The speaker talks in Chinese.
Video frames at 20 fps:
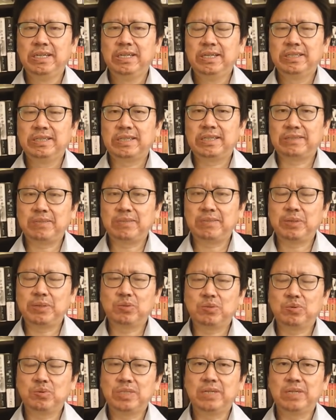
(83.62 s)
她这本
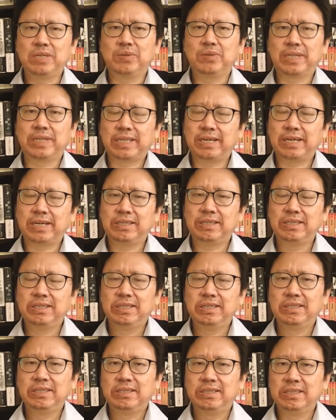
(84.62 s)
书记录了她
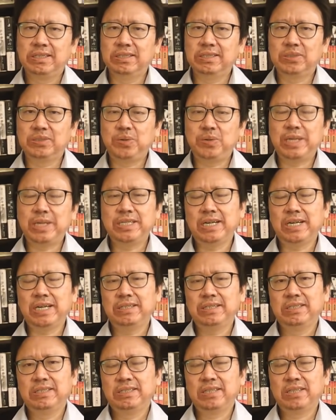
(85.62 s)
和全家
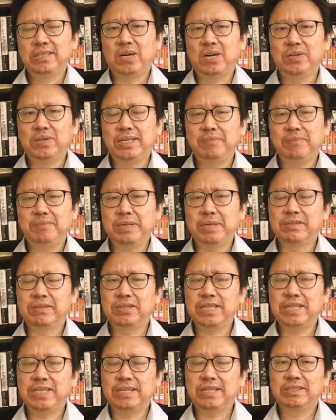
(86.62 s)
逃离北
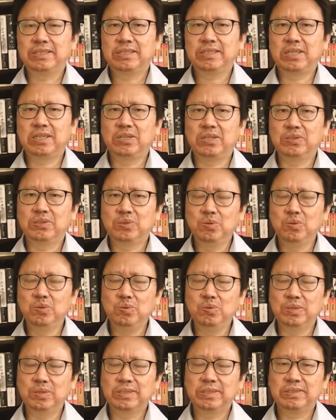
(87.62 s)
朝鲜到中
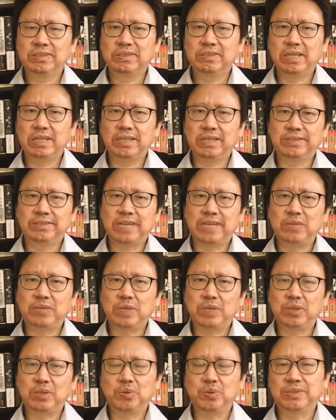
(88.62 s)
国，呃，辗
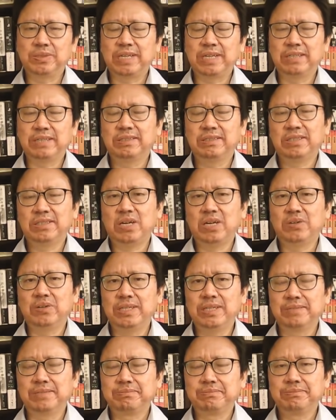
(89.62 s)
转躲藏逃
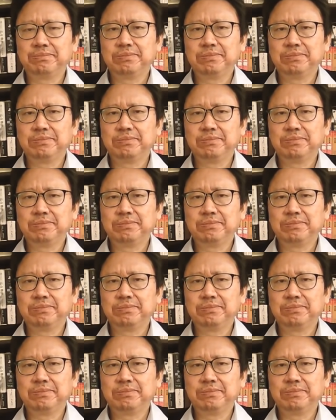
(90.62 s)
离，